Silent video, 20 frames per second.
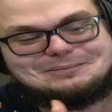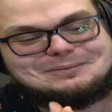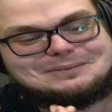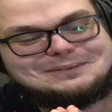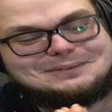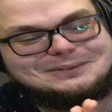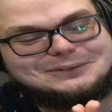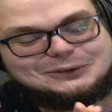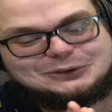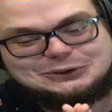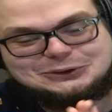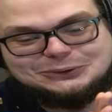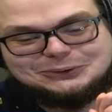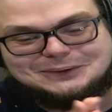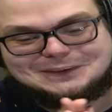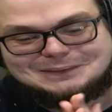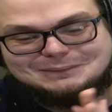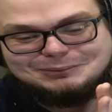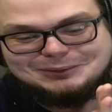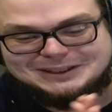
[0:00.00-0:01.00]
Ну
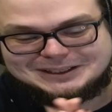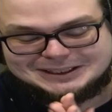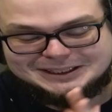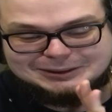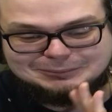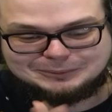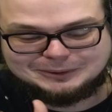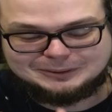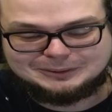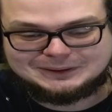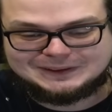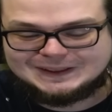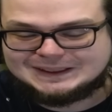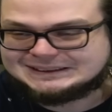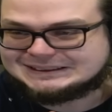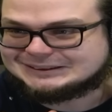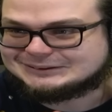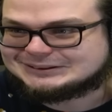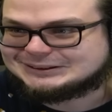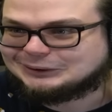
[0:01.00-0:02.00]
чё, блин, это было
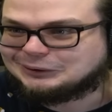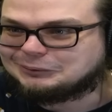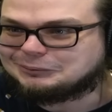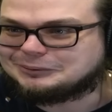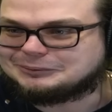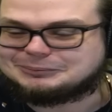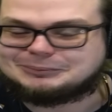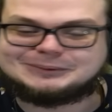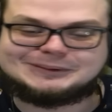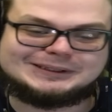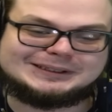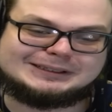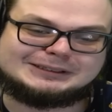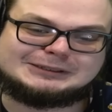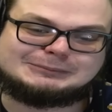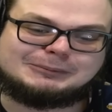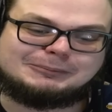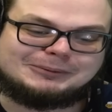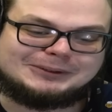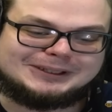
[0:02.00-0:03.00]
классно, все равно мы э,
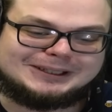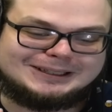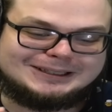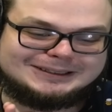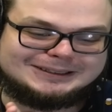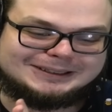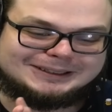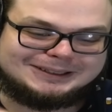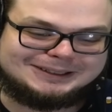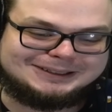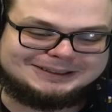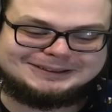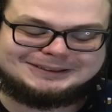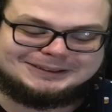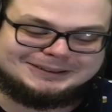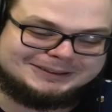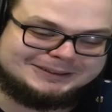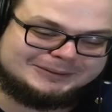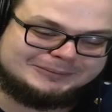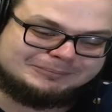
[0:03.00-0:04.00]
вспоминали
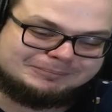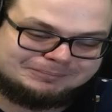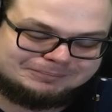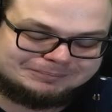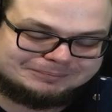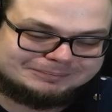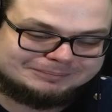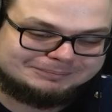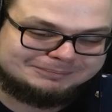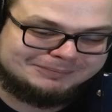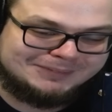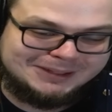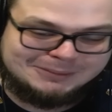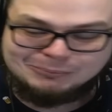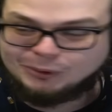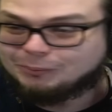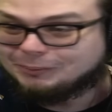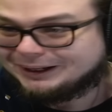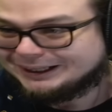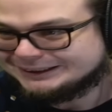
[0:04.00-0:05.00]
какие-то
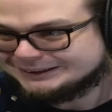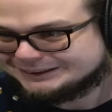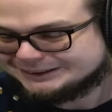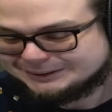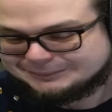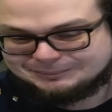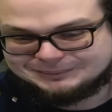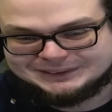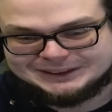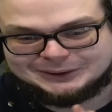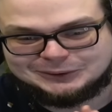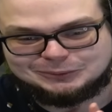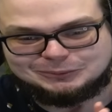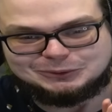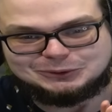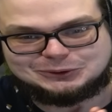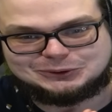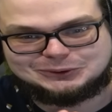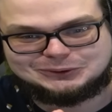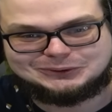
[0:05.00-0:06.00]
моменты. Я
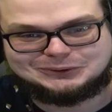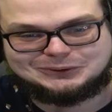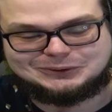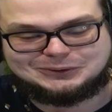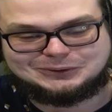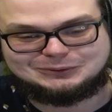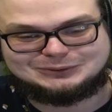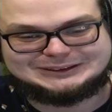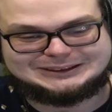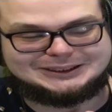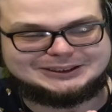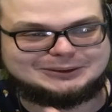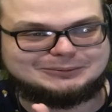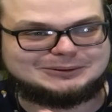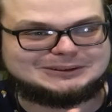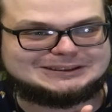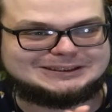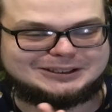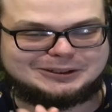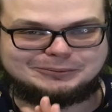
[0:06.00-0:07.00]
думаю, что в целом,
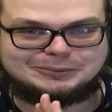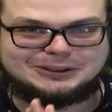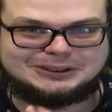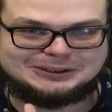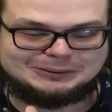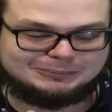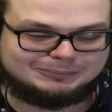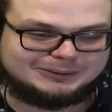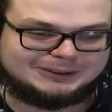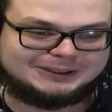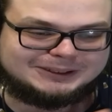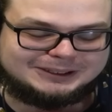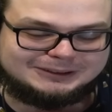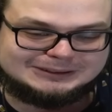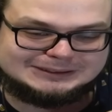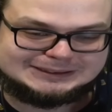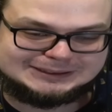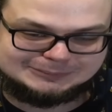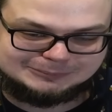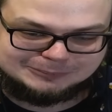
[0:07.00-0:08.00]
если ребятам
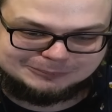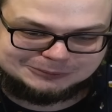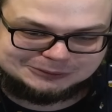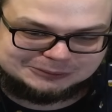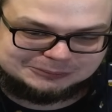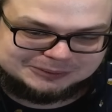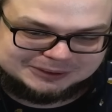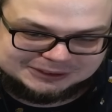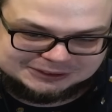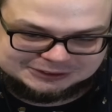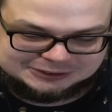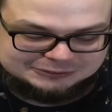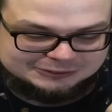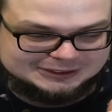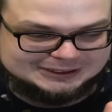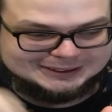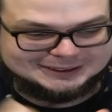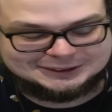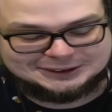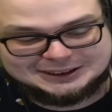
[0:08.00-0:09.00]
понравится, мы можем также и в
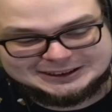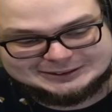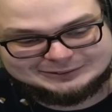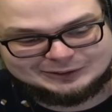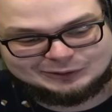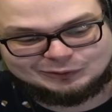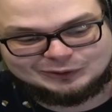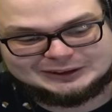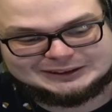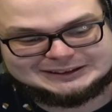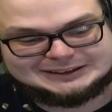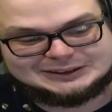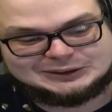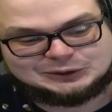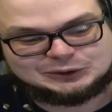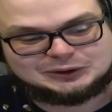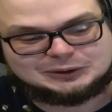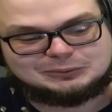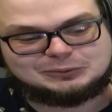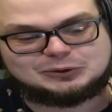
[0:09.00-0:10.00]
1.6 ворваться,
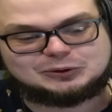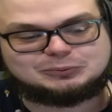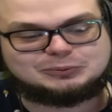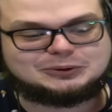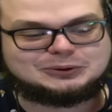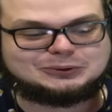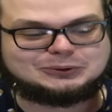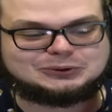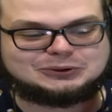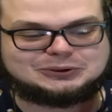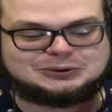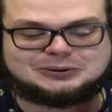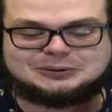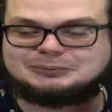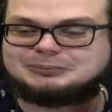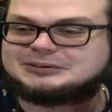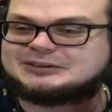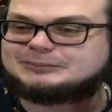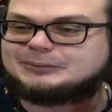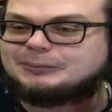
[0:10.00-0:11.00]
что-то, может быть, тоже
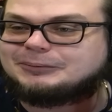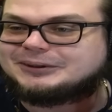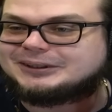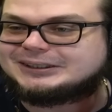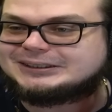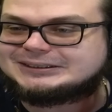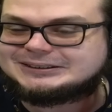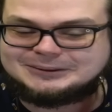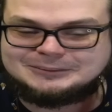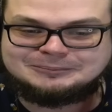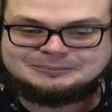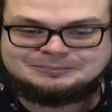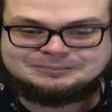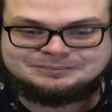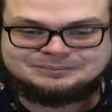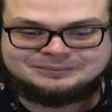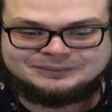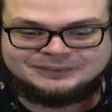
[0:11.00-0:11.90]
послушать. С удовольствием.